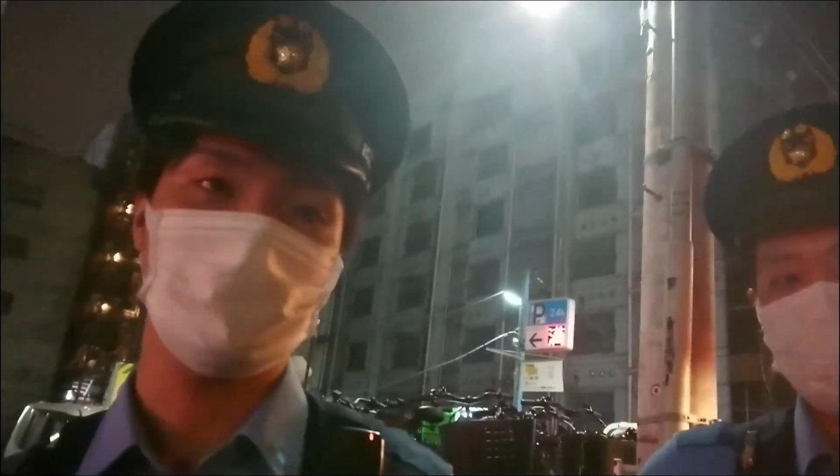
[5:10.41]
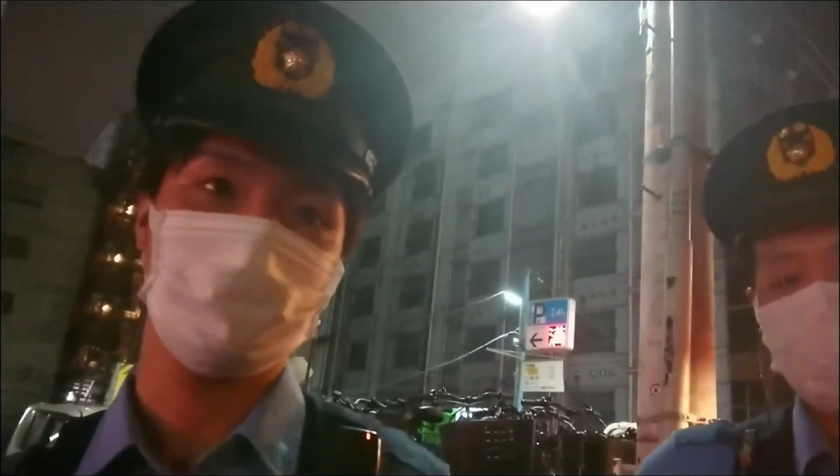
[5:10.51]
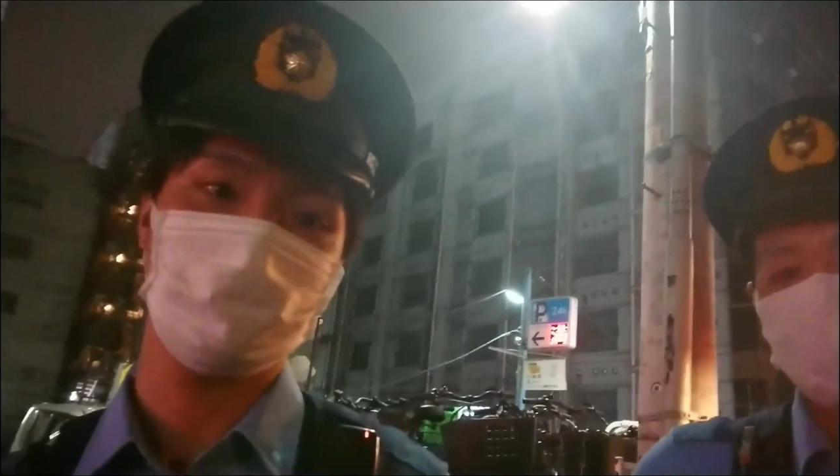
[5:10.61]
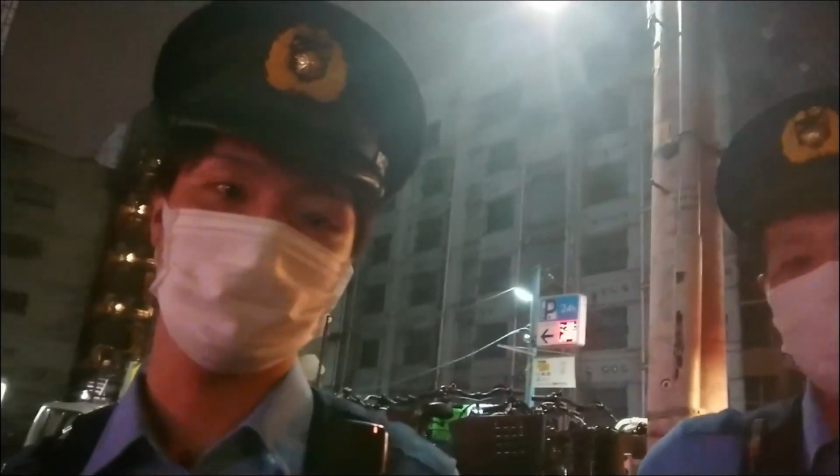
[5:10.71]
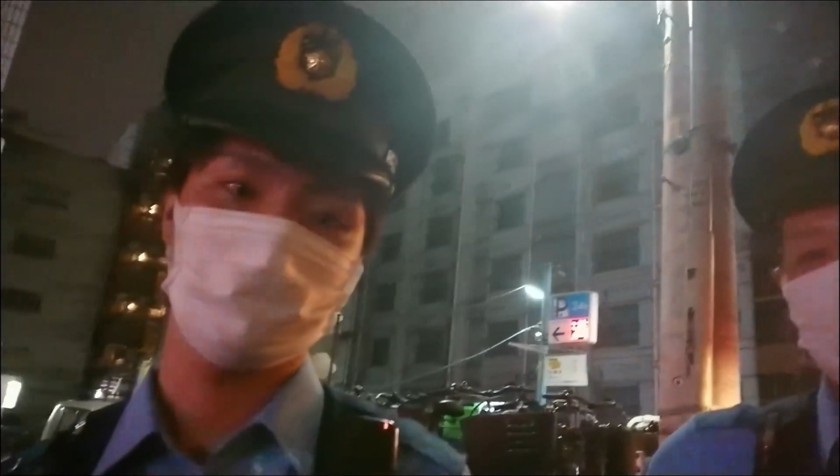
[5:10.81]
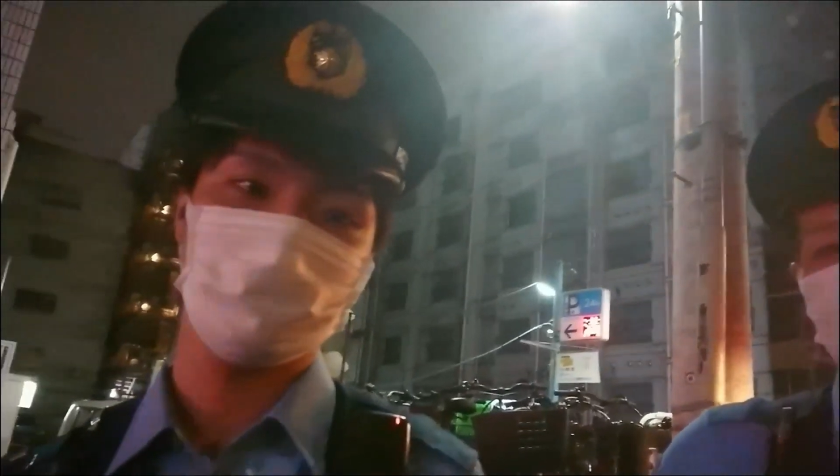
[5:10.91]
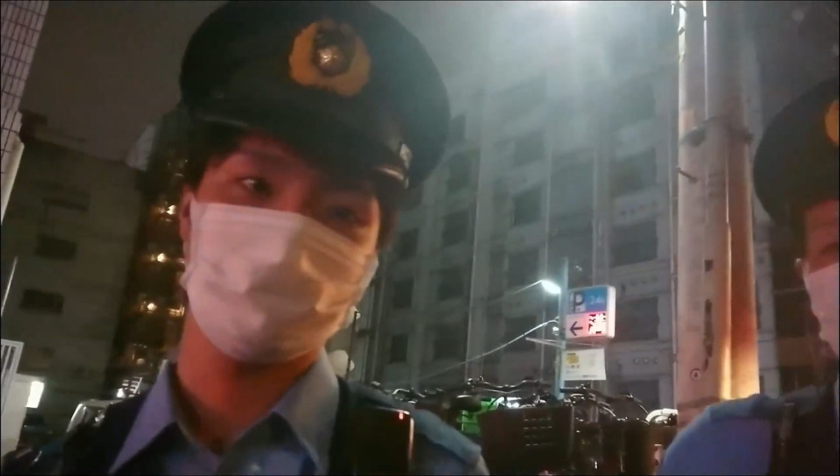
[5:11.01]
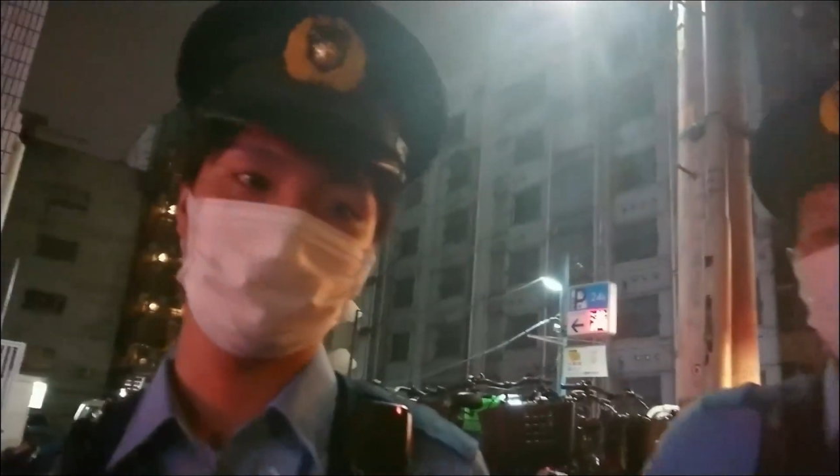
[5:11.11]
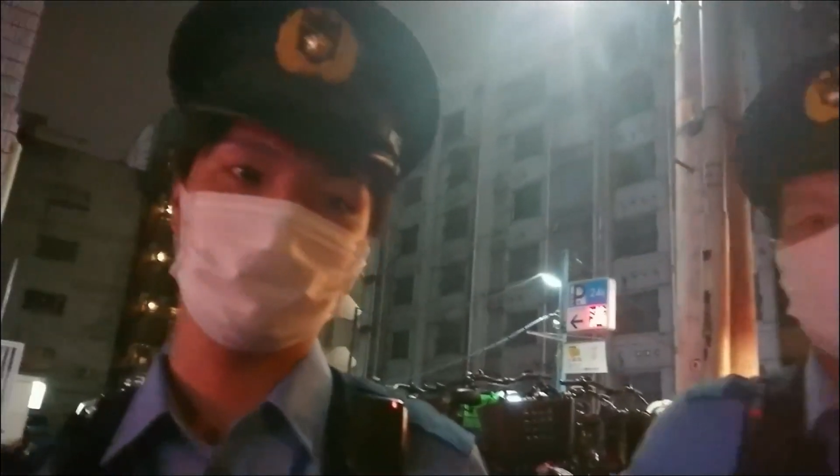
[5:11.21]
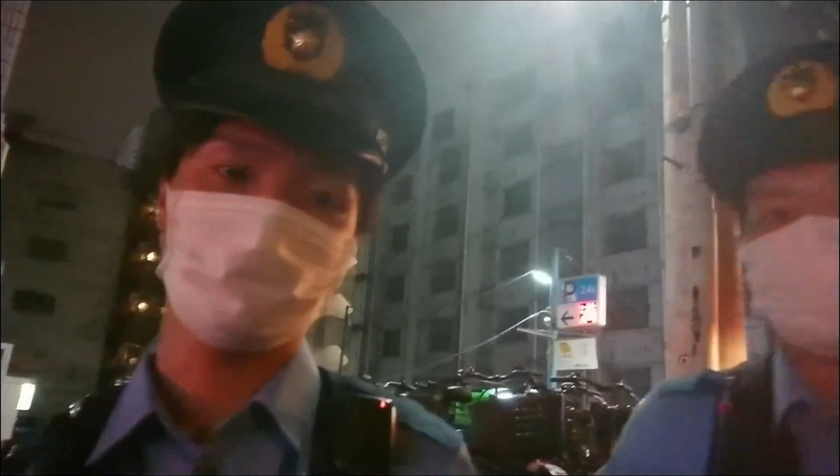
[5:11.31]
何も言え
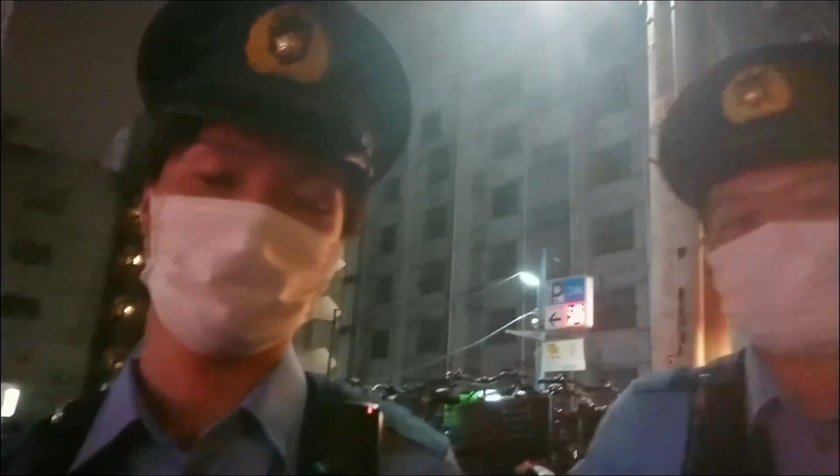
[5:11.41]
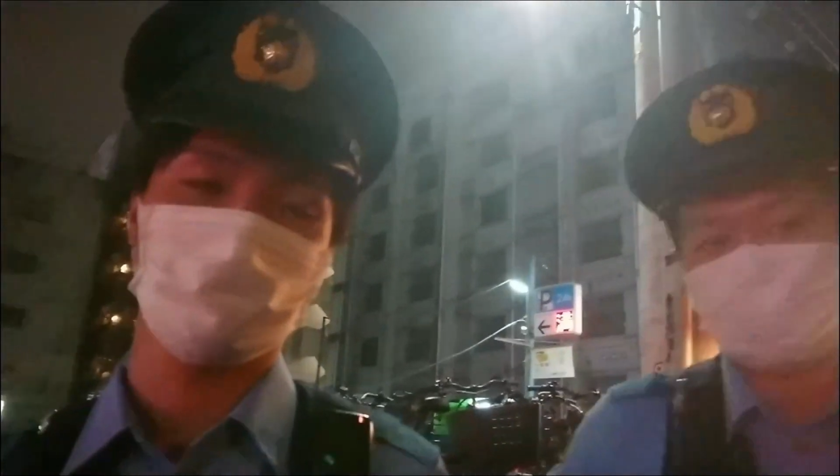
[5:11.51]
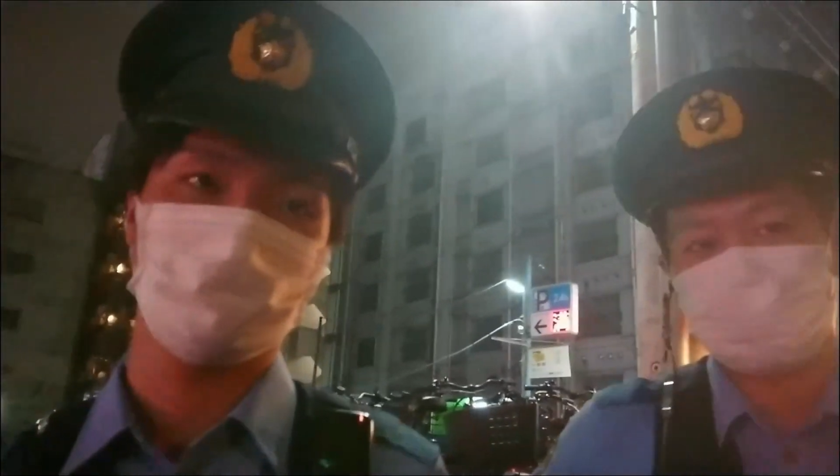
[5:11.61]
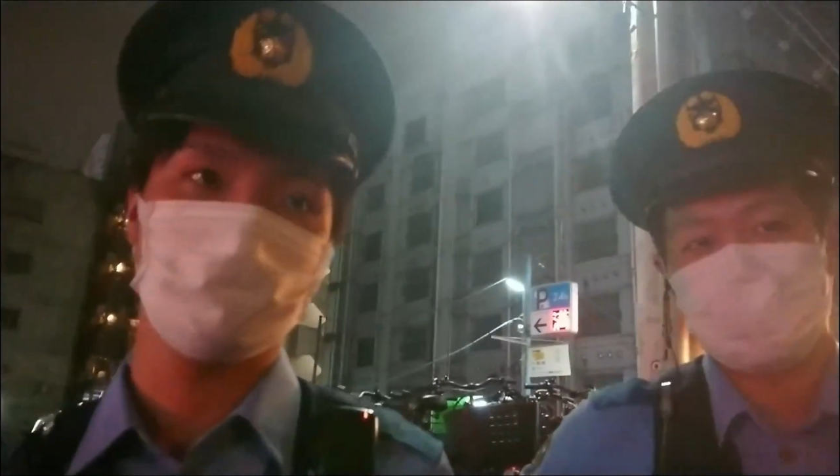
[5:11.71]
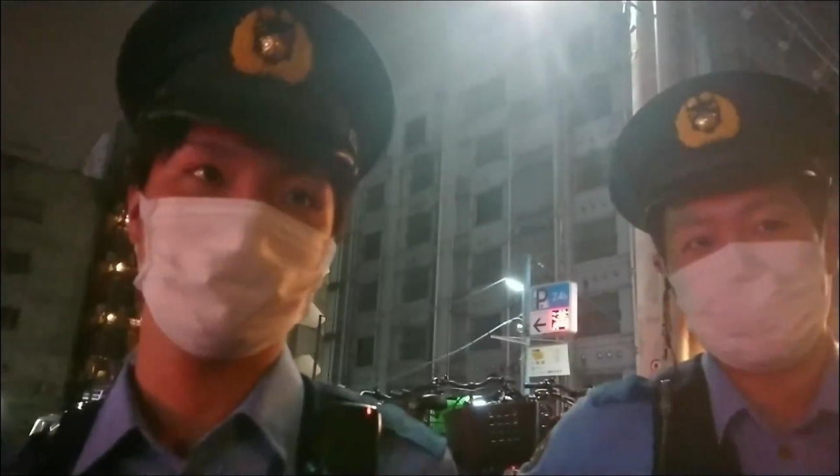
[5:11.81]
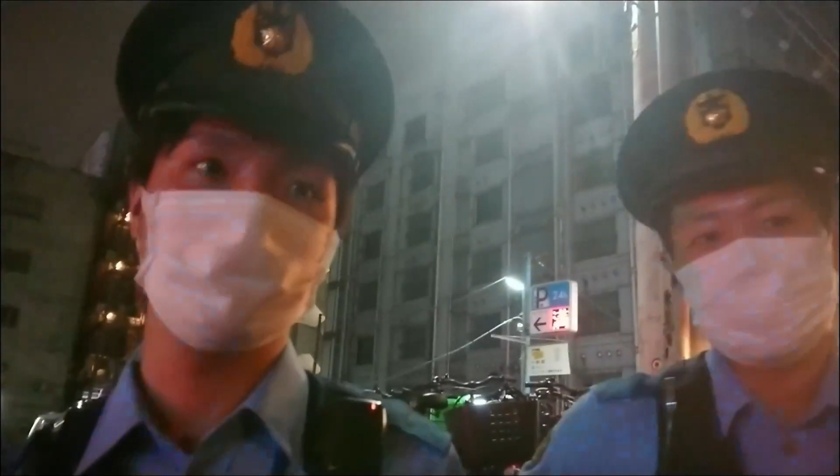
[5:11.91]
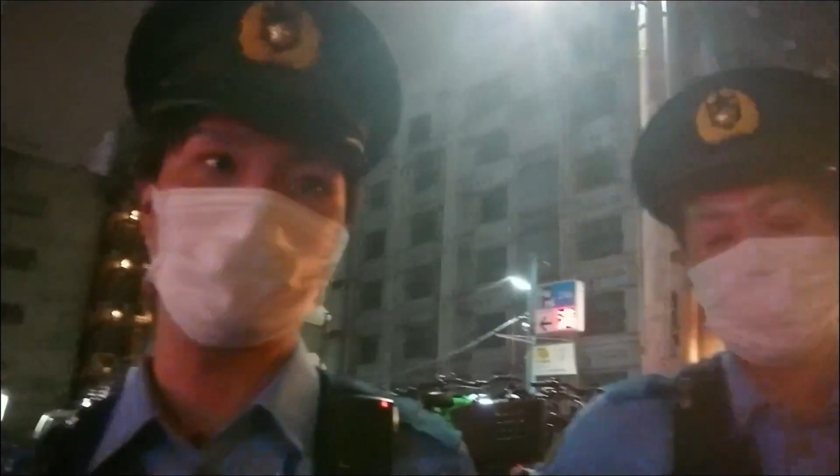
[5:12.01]
ないですけど、はい、